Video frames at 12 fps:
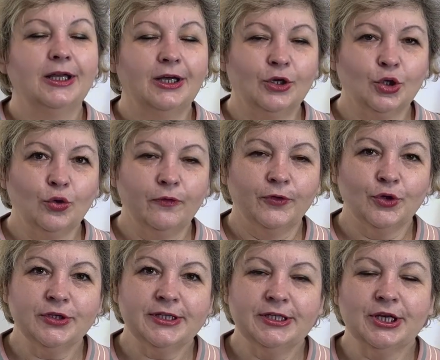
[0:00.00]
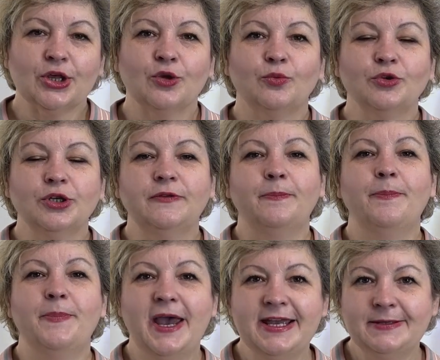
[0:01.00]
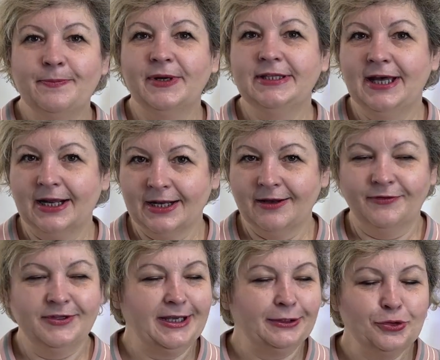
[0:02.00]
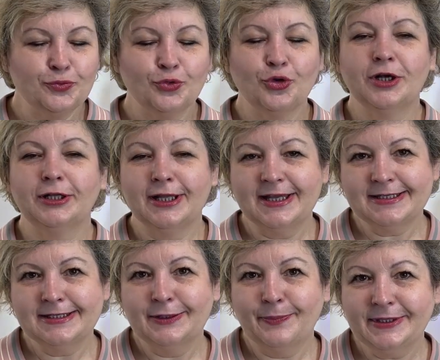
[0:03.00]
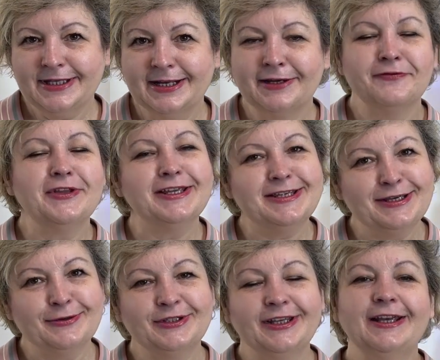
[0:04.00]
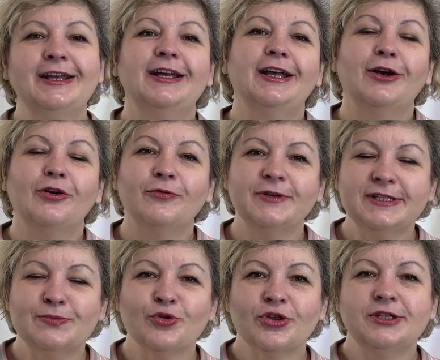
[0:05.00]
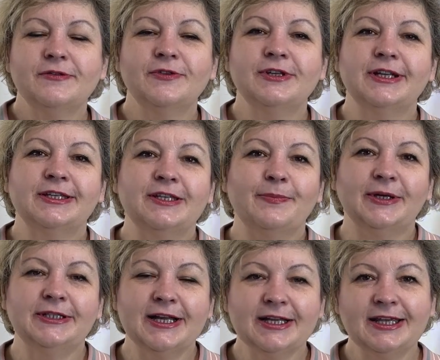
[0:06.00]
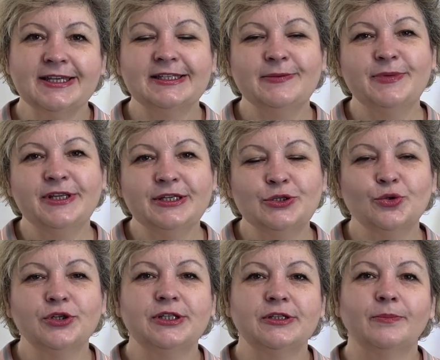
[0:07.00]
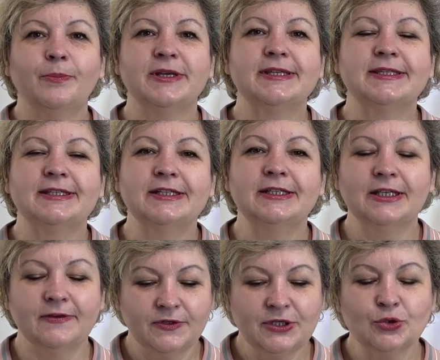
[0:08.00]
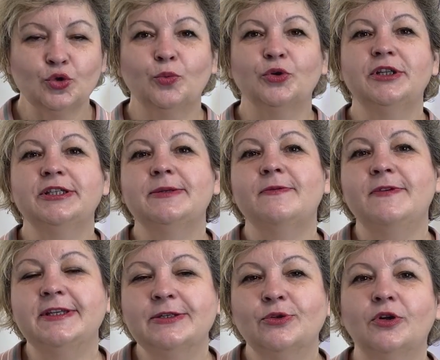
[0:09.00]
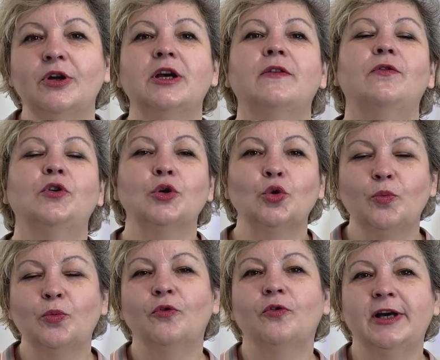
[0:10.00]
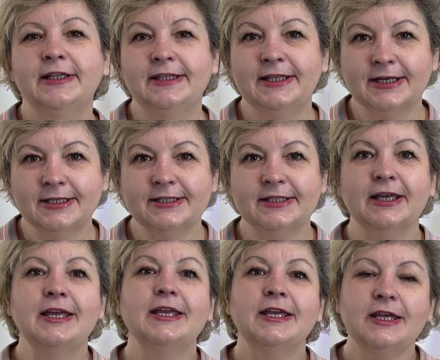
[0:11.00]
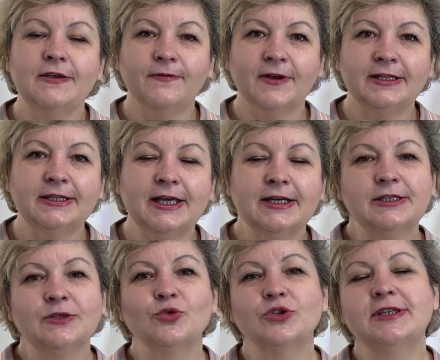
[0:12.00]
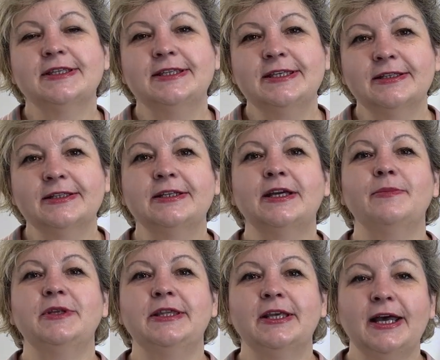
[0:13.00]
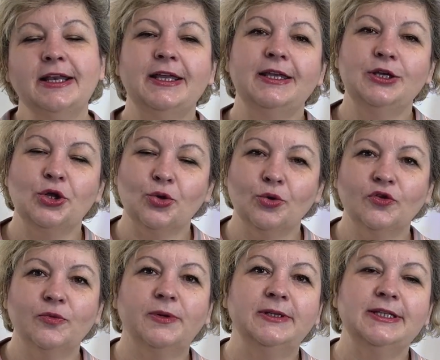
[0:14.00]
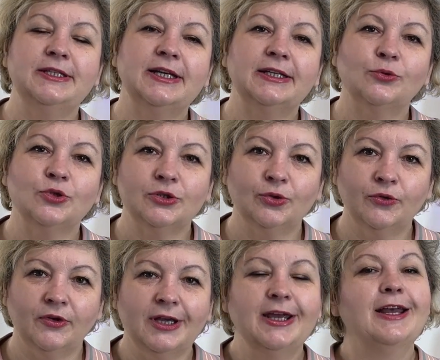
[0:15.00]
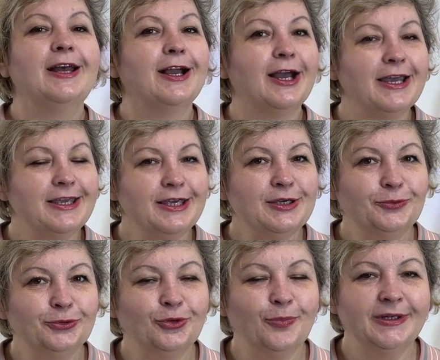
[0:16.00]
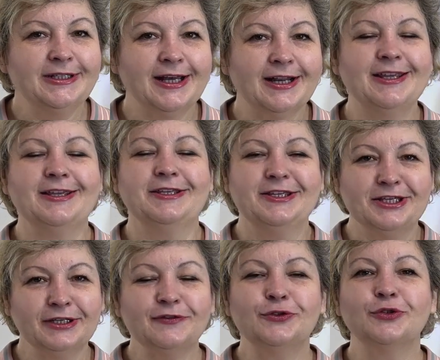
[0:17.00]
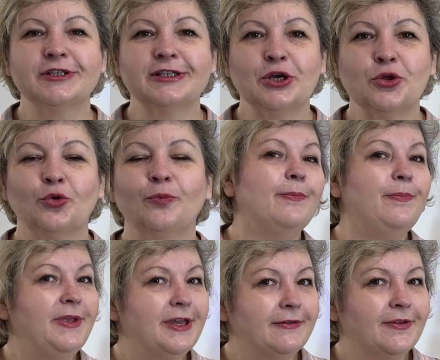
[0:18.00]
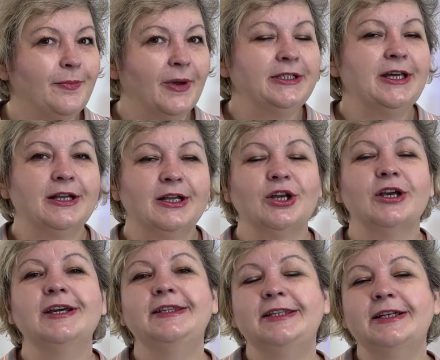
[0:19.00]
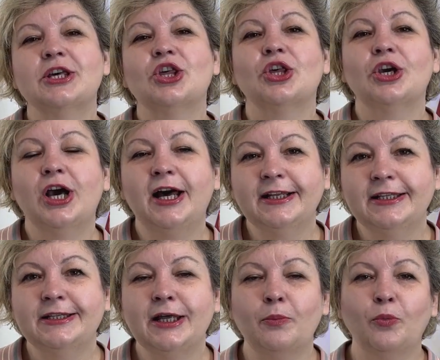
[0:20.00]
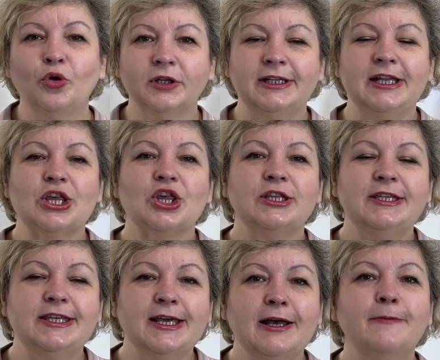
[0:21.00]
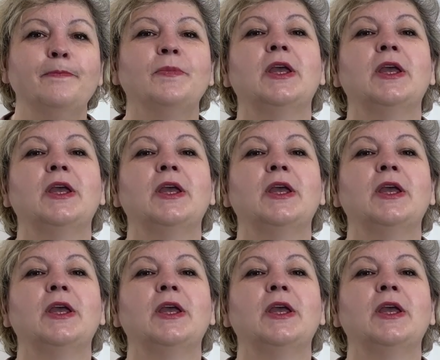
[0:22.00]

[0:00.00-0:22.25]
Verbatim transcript: В розыгрыше будет 5 подарков, я думаю, классных подарков, надеюсь. Вы сможете выиграть эти подарки, если перейдете по ссылке внизу под этим видео в группу ВКонтакте. И ВКонтакте нужно сделать комментарий и еще выполнить ряд условий. Какие будут подарки? Сейчас все расскажу. Первый подарок – это шикарный набор для шитья